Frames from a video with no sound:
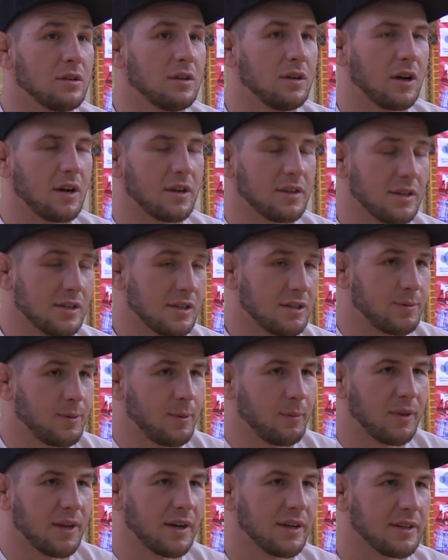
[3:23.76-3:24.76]
Хотелось
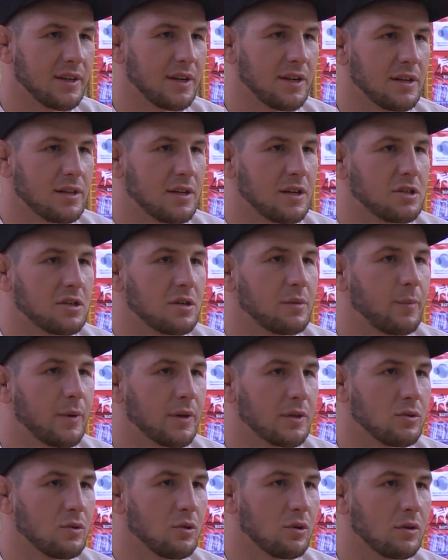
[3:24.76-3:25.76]
поблагодарить наших
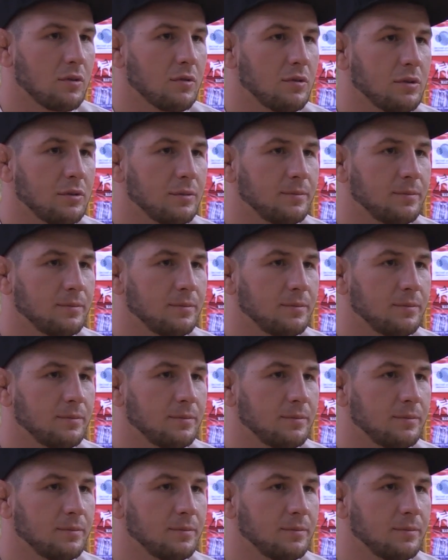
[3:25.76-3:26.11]
партнеров